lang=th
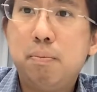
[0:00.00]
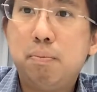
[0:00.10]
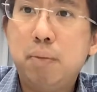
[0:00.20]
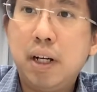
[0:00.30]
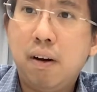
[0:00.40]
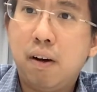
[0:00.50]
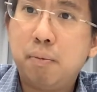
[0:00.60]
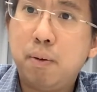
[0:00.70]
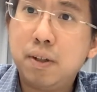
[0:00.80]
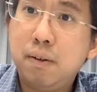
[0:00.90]
เมื่อก่อน
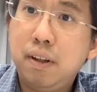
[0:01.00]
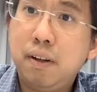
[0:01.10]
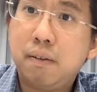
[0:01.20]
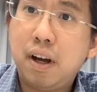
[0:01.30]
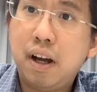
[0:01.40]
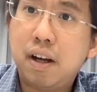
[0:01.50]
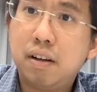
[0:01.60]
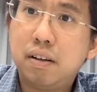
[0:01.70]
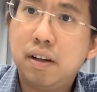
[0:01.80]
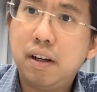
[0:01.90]
ผมจะรู้สึกว่า
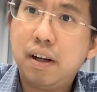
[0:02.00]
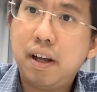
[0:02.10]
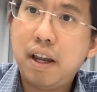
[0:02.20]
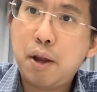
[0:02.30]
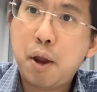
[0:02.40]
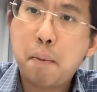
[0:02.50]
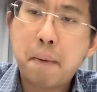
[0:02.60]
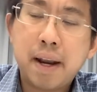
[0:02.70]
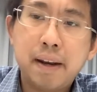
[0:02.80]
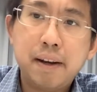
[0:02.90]
เอ
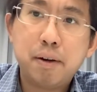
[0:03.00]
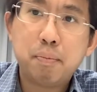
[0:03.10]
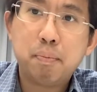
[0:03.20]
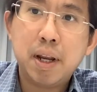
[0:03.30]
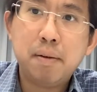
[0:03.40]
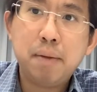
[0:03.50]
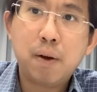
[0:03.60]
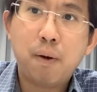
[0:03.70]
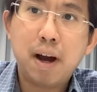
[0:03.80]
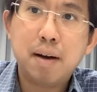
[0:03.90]
มัน มันมี
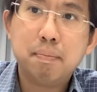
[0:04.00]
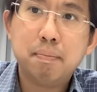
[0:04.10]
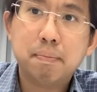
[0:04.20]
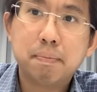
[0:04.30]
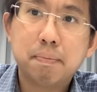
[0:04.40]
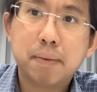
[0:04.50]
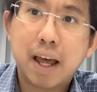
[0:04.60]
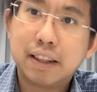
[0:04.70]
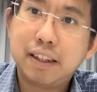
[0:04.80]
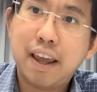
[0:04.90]
ความ
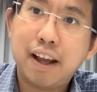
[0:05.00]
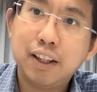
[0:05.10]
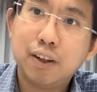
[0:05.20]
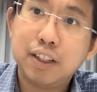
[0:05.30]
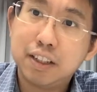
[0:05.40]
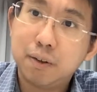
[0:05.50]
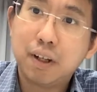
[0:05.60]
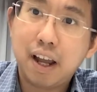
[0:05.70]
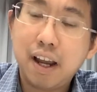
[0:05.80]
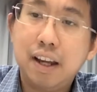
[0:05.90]
ขัดแย้งตอนเจอคน
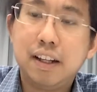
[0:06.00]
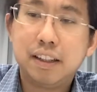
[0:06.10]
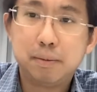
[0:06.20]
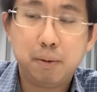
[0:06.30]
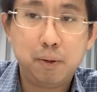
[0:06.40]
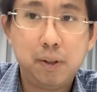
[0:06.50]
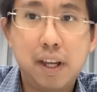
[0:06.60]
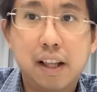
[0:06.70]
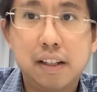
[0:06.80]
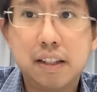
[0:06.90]
ไข้ผมยกตัวอ
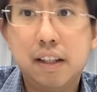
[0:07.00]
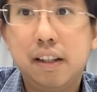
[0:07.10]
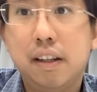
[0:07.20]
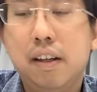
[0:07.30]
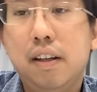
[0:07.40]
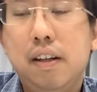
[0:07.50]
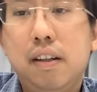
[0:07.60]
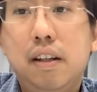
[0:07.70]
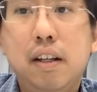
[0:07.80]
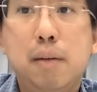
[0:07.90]
ย่างอย่างเช่น
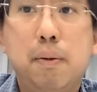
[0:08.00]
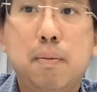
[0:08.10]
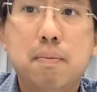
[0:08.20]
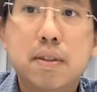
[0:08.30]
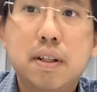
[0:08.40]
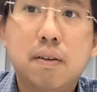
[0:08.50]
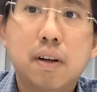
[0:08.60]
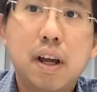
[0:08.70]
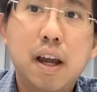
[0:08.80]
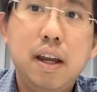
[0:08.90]
ถ้าเกิดผมเจอคน
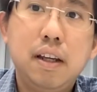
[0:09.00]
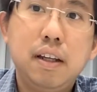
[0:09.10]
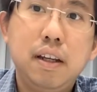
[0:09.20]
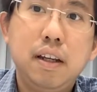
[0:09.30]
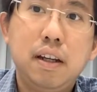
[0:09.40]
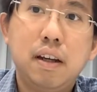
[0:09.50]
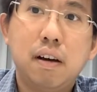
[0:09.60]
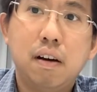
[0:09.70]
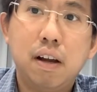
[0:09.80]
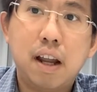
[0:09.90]
ไข้ที่
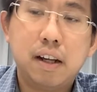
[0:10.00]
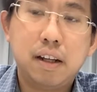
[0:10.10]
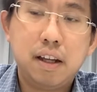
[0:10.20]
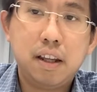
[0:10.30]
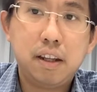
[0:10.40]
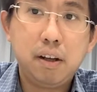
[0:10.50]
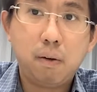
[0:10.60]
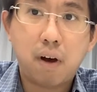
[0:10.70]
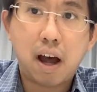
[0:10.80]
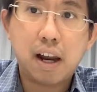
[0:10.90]
อ่อนแรงทางด้านซีข
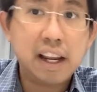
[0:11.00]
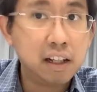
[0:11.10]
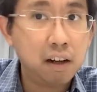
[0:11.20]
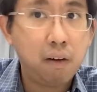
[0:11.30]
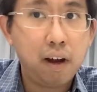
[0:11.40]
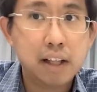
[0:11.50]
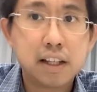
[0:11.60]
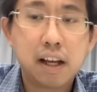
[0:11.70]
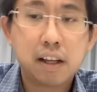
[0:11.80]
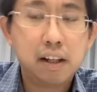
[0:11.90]
วาเล็กน้อยอาจ
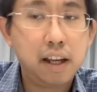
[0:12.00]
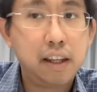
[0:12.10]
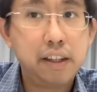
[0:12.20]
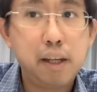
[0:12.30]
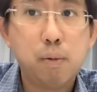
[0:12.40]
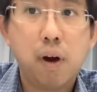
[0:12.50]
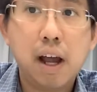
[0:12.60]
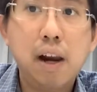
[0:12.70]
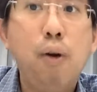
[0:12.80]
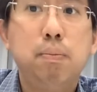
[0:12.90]
จะเกรด4บวก
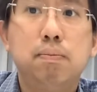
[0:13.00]
5ลบ